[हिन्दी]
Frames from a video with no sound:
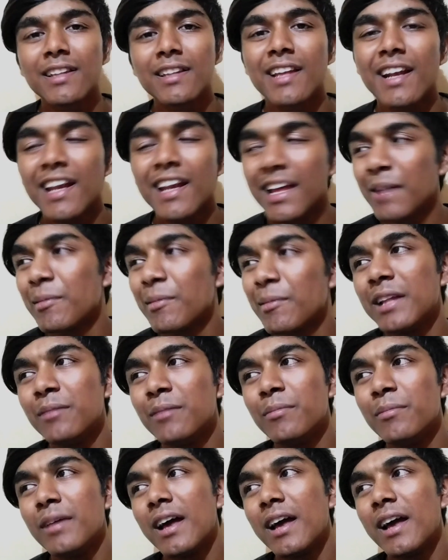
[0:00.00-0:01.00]
करने के बाद
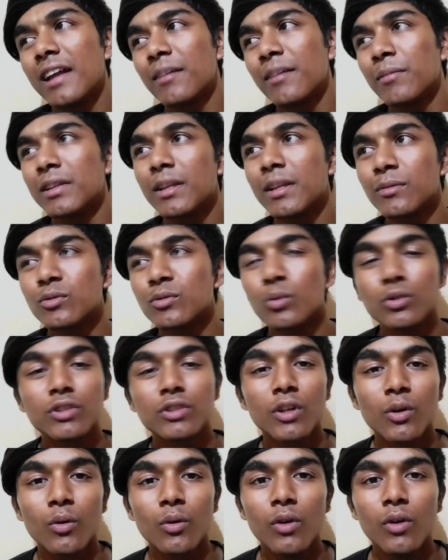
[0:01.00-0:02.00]
भी यार मतलब सोच
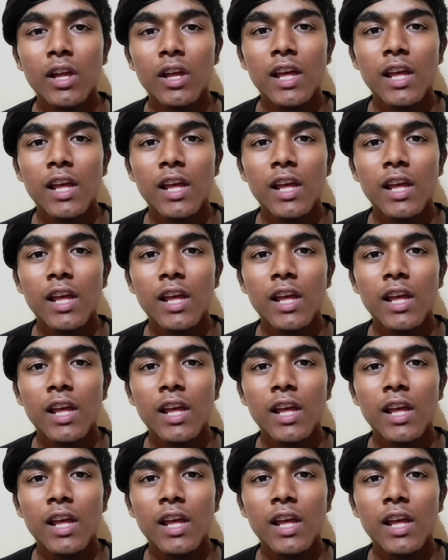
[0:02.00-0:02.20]
रहे हो